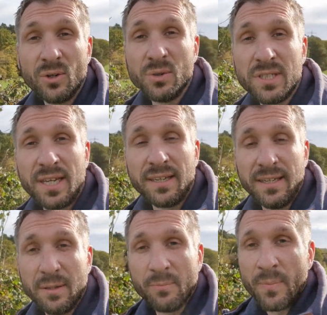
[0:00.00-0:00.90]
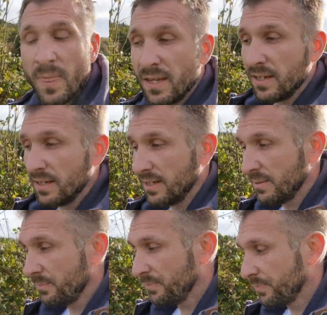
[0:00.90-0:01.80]
und ergeben.
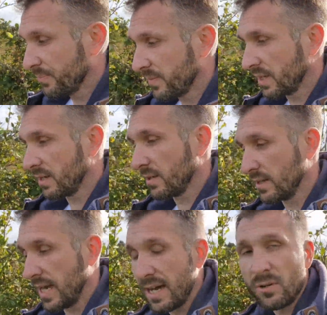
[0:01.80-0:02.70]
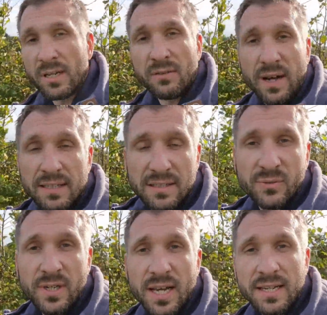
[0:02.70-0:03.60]
Ähm, der eine oder andere weiß es
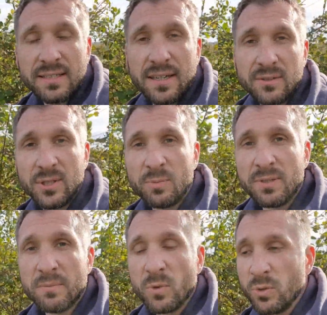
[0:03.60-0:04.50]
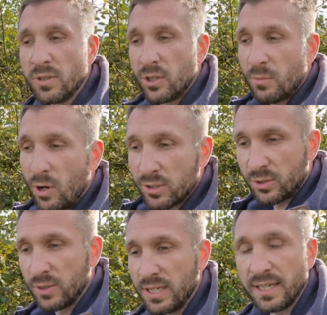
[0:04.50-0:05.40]
vielleicht. Also ich bin im Grunde genommen auch
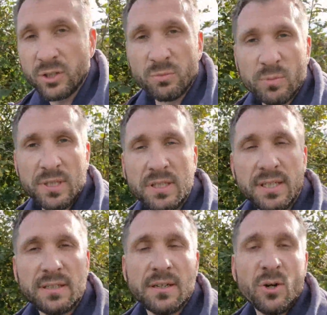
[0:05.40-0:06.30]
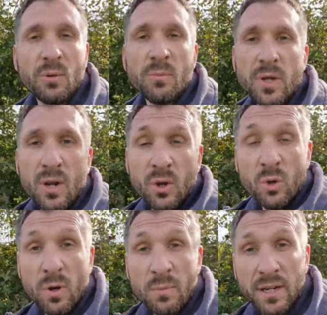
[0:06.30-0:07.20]
zur Elektromobilität gekommen
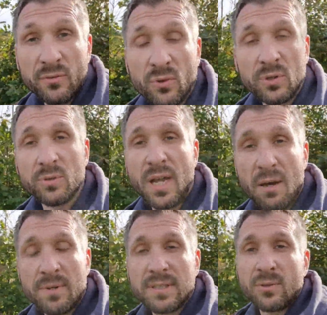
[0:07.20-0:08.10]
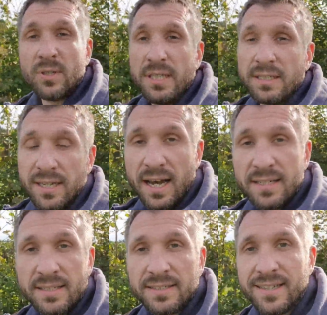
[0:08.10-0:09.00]
über meinen Freund und Arbeitskollegen
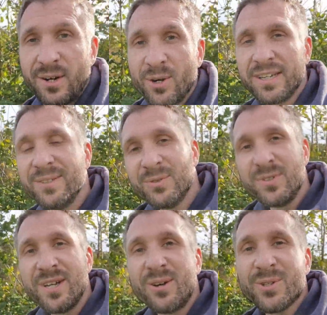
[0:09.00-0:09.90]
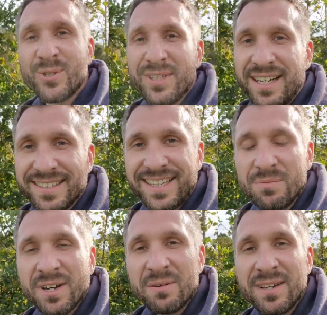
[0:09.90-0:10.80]
Daniel, der auch hin und wieder auch schon als
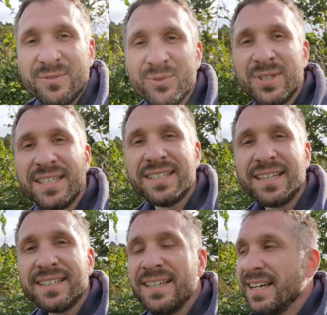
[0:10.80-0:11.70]
Kameramann fungiert hat.